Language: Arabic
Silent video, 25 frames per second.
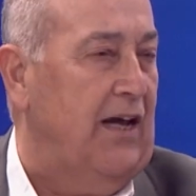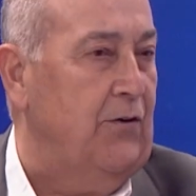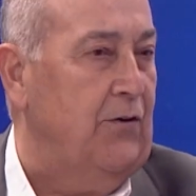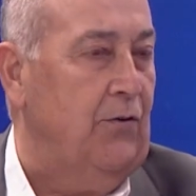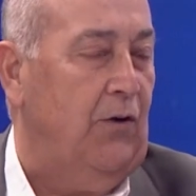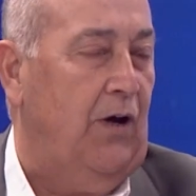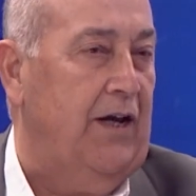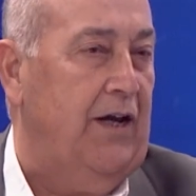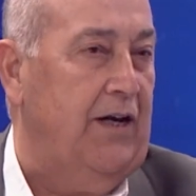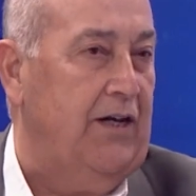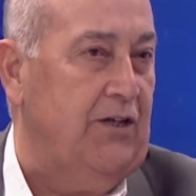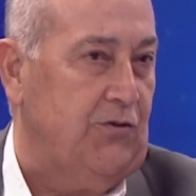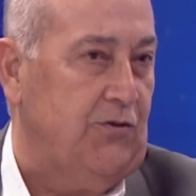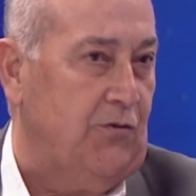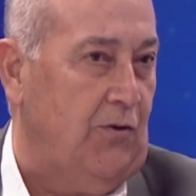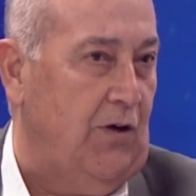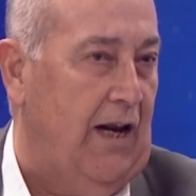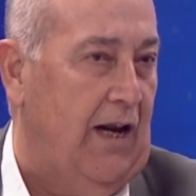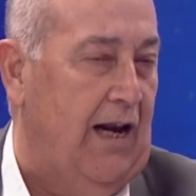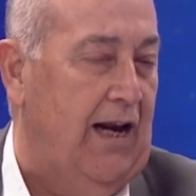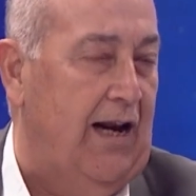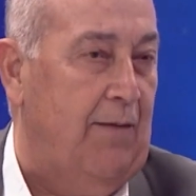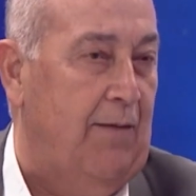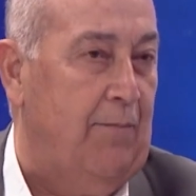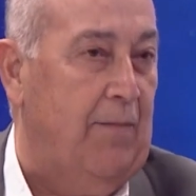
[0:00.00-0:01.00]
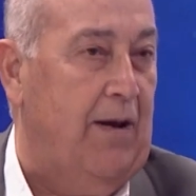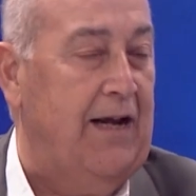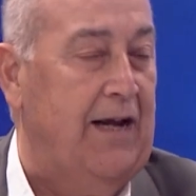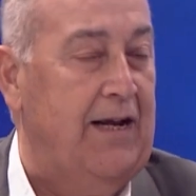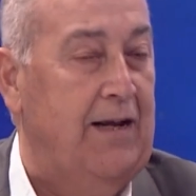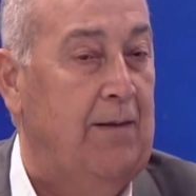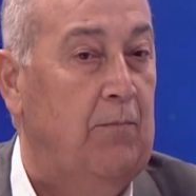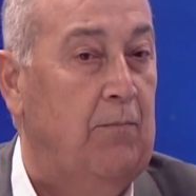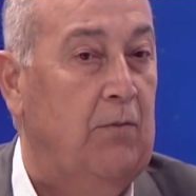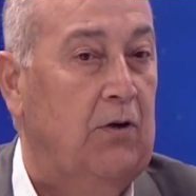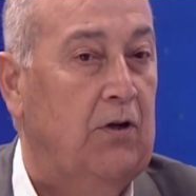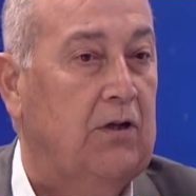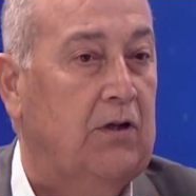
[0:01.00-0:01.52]
حريص على ما
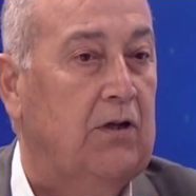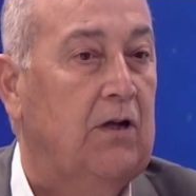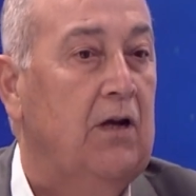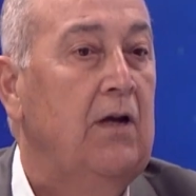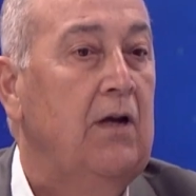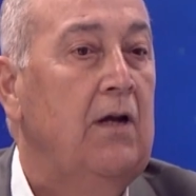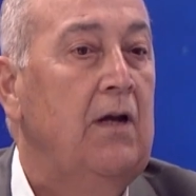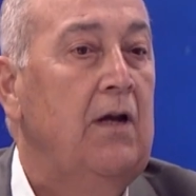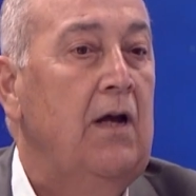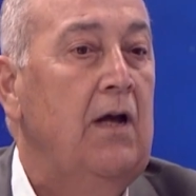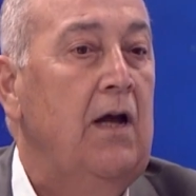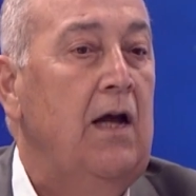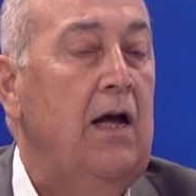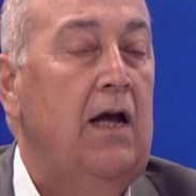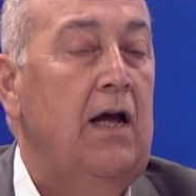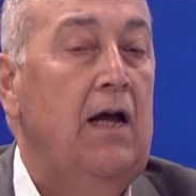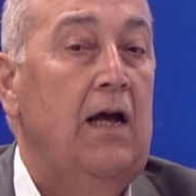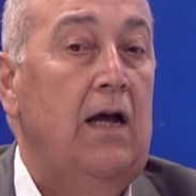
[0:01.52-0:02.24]
يملك آآ أه،